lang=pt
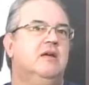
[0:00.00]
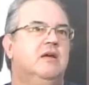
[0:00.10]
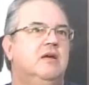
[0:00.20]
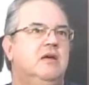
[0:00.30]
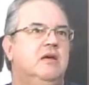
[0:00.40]

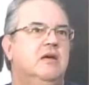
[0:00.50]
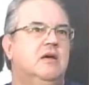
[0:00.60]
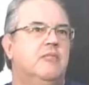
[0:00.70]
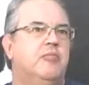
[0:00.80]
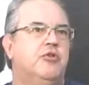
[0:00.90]
E
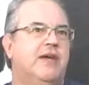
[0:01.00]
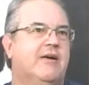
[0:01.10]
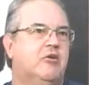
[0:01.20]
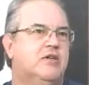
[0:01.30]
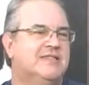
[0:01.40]
Ponta
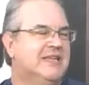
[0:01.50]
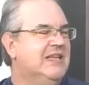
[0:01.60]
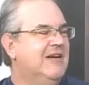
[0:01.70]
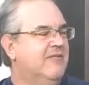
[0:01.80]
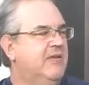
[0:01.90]
Grossa,
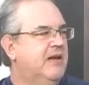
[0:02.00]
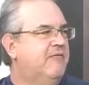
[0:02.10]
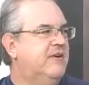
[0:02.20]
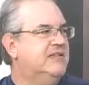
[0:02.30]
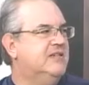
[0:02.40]
na, na
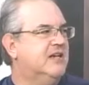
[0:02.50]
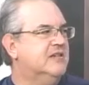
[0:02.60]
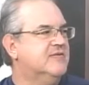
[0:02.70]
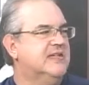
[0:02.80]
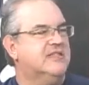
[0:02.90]
fase de
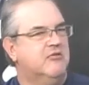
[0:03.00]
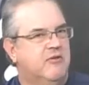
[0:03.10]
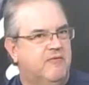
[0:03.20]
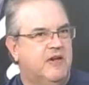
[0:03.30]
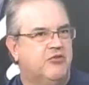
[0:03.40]
classificação,
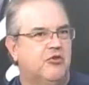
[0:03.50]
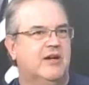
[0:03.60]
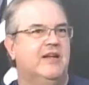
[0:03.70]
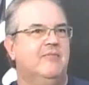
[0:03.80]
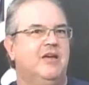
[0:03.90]
enfrentou
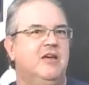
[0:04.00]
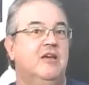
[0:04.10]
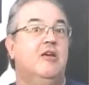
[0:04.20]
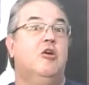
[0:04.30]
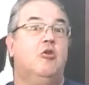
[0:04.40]
Carambeí.
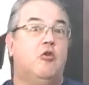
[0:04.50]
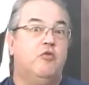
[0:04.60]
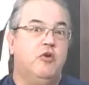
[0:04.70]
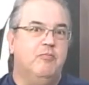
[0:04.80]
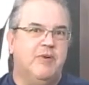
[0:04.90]
Houve
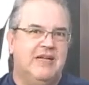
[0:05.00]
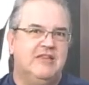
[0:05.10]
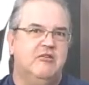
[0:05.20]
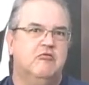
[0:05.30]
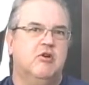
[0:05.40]
um empate
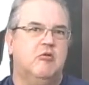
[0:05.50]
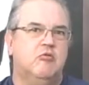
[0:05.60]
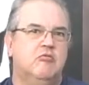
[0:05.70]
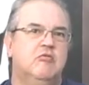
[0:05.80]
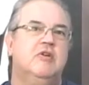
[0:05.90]
em 1 um a 1 um,